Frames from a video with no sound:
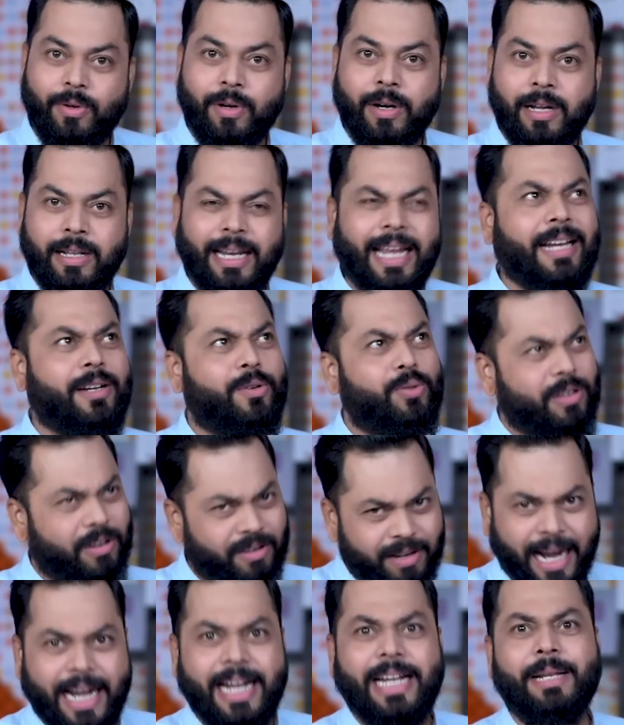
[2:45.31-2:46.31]
नहीं टू
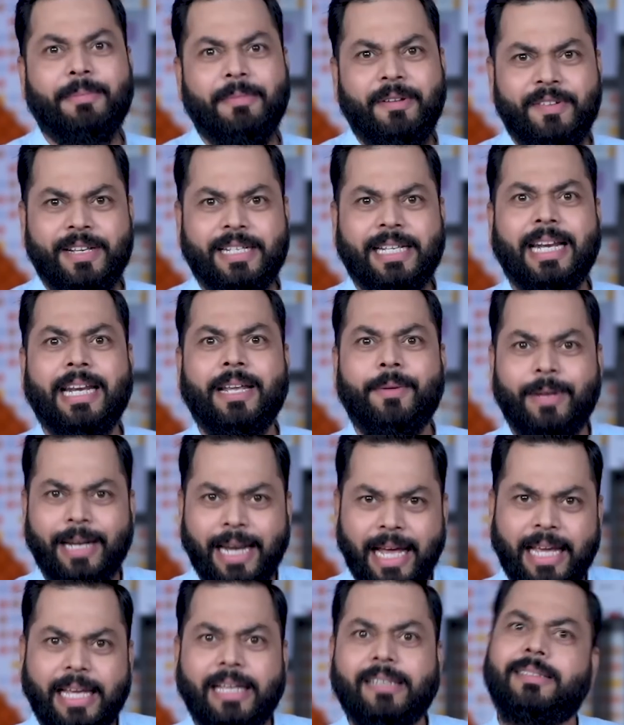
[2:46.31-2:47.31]
थाउजेंड नाइनटीन में वीसा नहीं
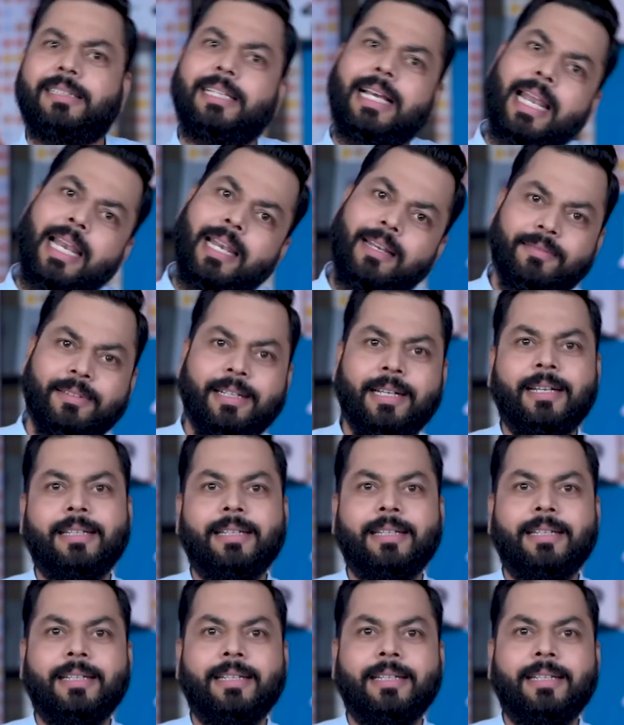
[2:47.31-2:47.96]
मिला इस साल